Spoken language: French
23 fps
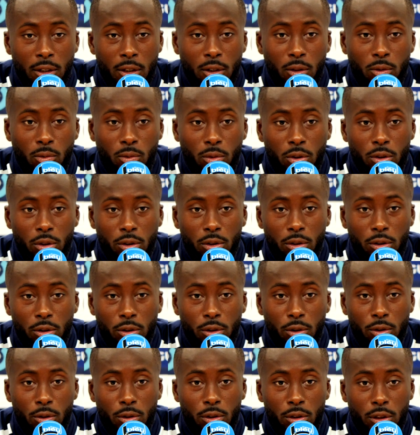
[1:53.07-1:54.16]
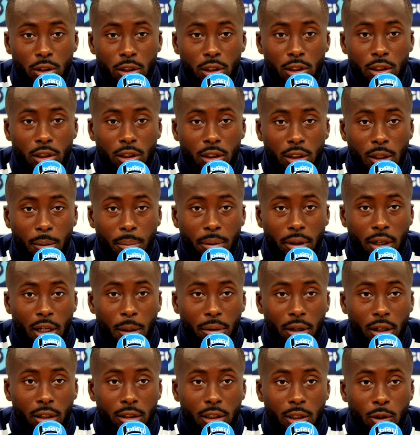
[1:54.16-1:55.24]
Donc c'est, ça paraît
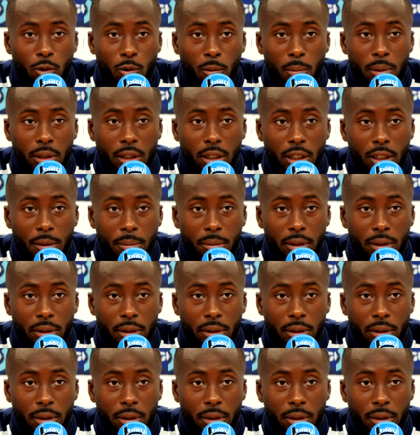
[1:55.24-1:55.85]
assez compliqué,